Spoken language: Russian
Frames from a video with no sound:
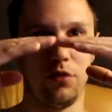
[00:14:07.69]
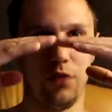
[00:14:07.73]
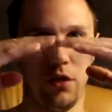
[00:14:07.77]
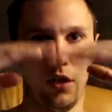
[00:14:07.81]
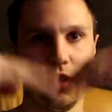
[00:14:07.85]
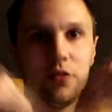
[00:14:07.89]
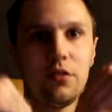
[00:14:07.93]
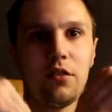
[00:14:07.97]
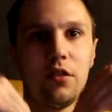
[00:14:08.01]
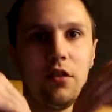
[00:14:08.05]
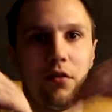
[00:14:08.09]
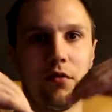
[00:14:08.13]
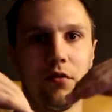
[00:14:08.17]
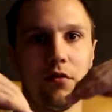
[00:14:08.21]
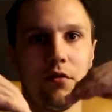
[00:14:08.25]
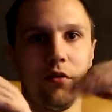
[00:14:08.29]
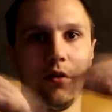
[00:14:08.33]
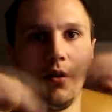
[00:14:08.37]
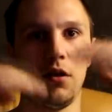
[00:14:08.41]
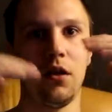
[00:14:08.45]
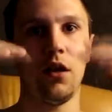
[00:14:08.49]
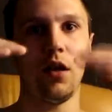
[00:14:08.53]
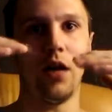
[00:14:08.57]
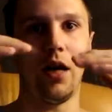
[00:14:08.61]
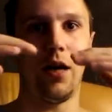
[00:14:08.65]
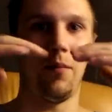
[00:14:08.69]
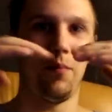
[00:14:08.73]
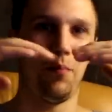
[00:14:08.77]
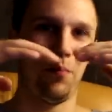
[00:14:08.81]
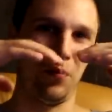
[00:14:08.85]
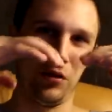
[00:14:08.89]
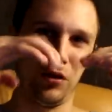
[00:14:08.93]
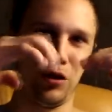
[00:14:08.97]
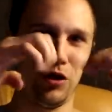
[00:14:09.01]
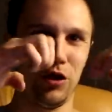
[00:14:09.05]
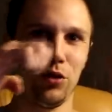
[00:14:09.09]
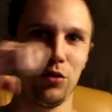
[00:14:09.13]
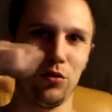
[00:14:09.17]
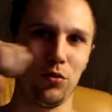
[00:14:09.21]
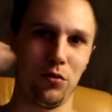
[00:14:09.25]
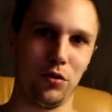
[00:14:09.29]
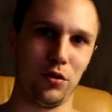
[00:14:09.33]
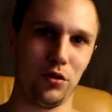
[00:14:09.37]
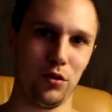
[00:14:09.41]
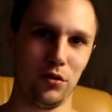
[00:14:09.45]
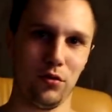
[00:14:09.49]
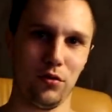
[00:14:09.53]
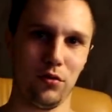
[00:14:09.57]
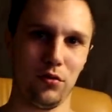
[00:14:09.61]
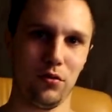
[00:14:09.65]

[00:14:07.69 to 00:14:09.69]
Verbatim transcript: на разрыв, а потянуть.